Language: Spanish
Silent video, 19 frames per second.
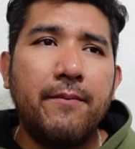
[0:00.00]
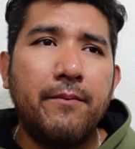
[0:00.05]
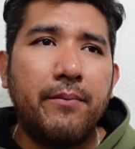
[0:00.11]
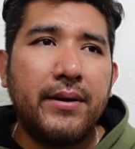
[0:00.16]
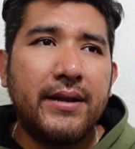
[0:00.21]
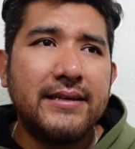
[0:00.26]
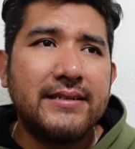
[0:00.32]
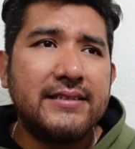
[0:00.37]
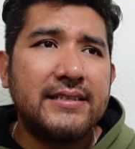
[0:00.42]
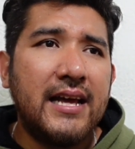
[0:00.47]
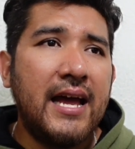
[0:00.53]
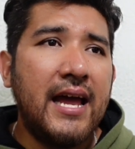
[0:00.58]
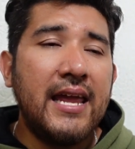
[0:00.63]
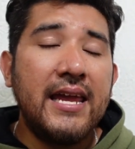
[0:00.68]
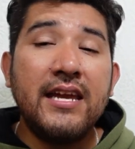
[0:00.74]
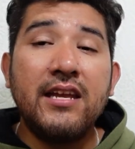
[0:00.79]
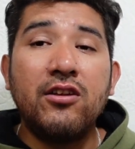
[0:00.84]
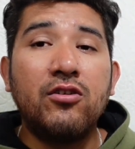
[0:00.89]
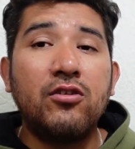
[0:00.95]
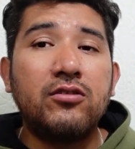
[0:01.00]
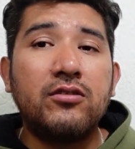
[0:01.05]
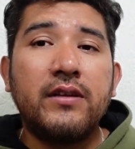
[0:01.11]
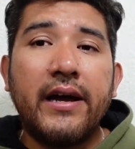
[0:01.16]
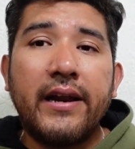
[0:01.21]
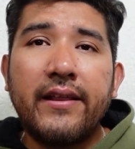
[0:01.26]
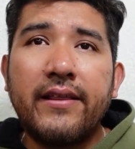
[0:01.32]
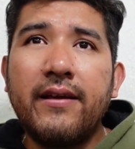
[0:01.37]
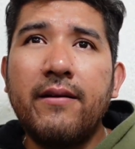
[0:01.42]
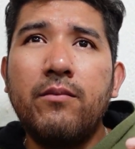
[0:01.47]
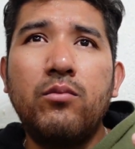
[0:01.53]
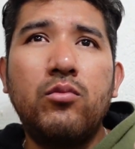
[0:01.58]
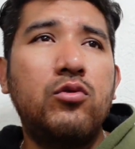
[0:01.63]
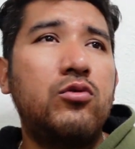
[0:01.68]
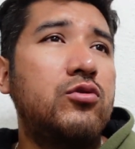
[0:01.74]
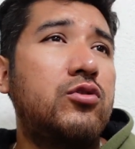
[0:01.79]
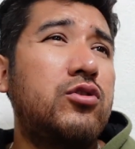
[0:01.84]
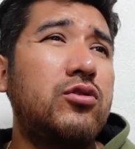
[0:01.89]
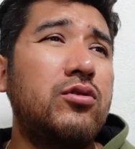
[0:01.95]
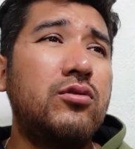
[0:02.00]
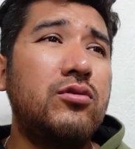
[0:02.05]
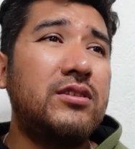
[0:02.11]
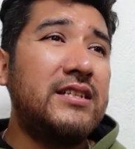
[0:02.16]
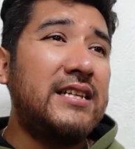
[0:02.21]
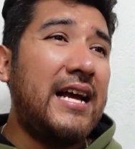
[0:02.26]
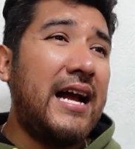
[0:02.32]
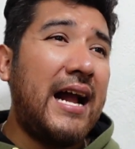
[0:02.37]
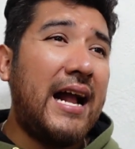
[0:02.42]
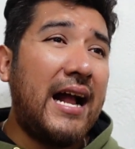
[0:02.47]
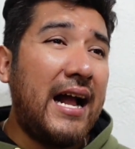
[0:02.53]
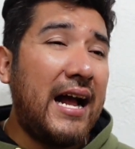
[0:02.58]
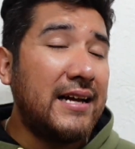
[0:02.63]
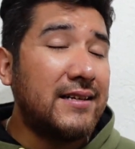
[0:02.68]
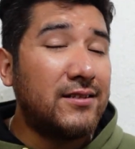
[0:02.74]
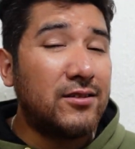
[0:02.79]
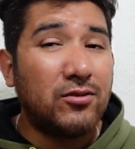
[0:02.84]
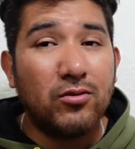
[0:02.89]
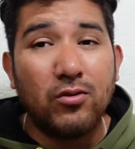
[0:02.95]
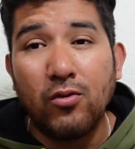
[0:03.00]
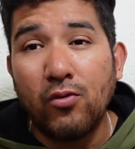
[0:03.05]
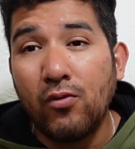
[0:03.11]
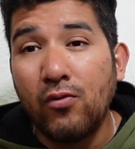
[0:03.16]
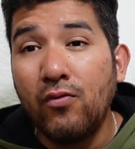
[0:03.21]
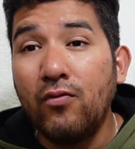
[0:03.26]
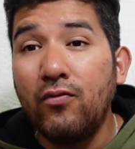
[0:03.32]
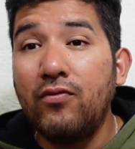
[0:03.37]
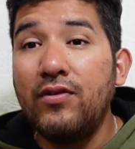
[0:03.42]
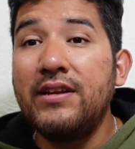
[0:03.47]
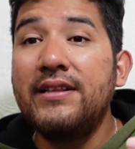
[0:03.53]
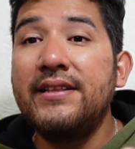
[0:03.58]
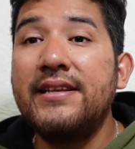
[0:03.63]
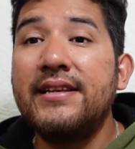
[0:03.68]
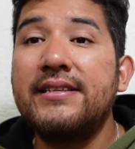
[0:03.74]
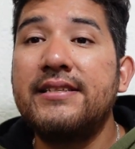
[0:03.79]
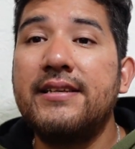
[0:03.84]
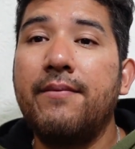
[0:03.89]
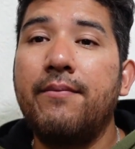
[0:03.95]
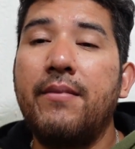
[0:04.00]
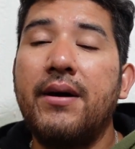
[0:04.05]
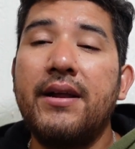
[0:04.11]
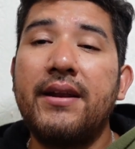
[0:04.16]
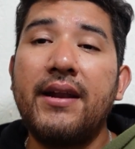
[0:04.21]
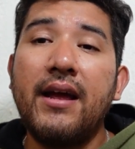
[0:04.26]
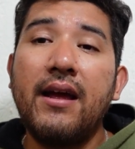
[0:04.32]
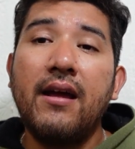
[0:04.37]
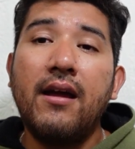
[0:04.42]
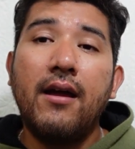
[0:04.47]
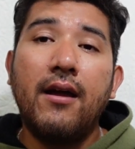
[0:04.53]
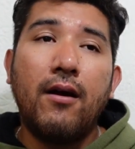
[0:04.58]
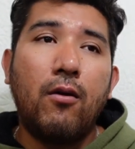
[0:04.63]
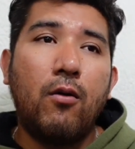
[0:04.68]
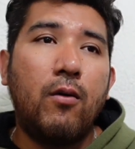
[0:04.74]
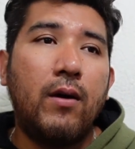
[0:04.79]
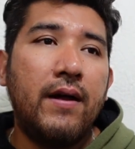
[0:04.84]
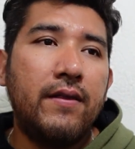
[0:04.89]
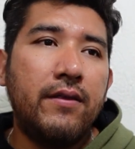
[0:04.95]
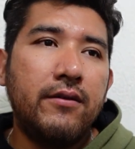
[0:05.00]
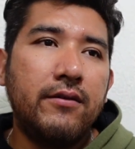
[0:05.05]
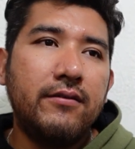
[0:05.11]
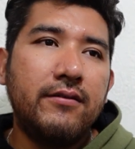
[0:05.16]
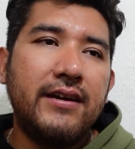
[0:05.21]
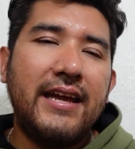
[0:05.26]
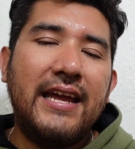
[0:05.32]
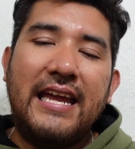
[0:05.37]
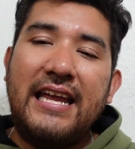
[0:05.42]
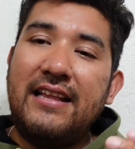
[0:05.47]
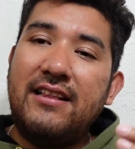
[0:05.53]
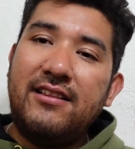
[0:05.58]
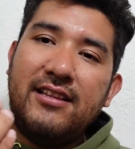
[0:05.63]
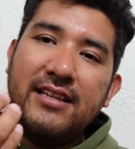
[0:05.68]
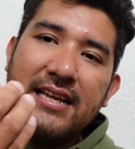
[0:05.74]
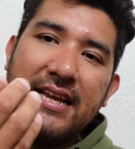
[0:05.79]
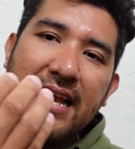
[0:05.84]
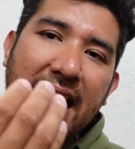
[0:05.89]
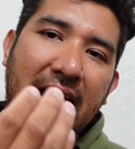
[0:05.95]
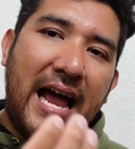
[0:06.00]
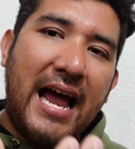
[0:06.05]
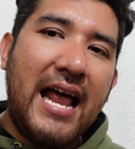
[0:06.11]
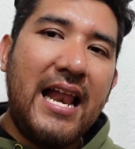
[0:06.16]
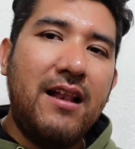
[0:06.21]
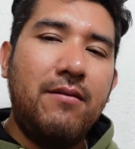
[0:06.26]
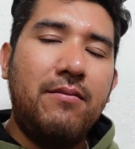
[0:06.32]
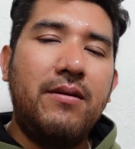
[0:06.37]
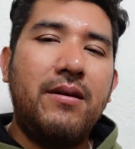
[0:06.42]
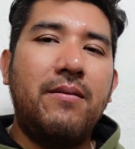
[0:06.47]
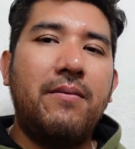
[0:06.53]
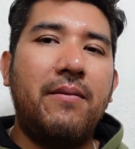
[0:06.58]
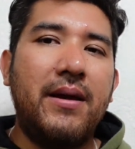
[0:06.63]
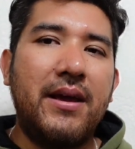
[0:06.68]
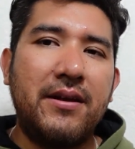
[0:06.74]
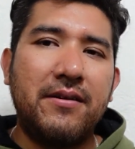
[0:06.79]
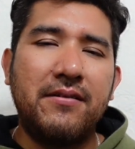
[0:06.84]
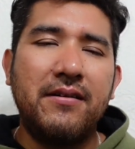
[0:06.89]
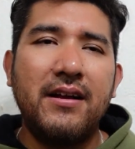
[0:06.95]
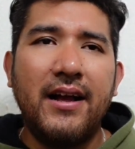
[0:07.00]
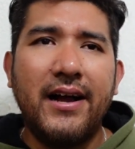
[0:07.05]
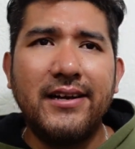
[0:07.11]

empresa y no tardé mucho, si acaso un fin de semana, cuando entré al vivero.